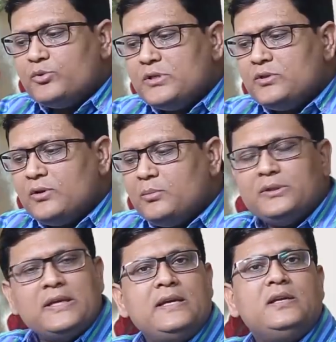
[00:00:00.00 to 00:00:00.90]
पूछें तो आप
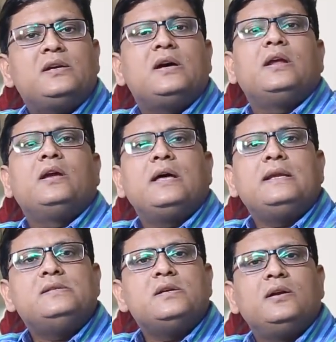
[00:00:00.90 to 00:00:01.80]
बताएं यह
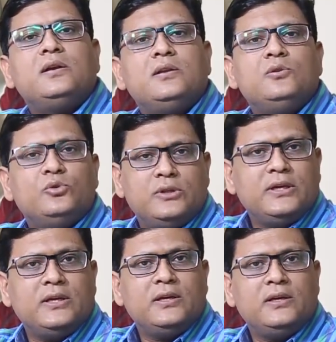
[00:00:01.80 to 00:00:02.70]
कार्यकारी संगठन होते
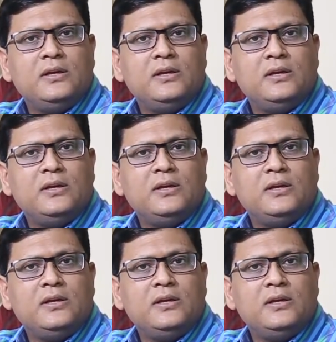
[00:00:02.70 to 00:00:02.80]
हैं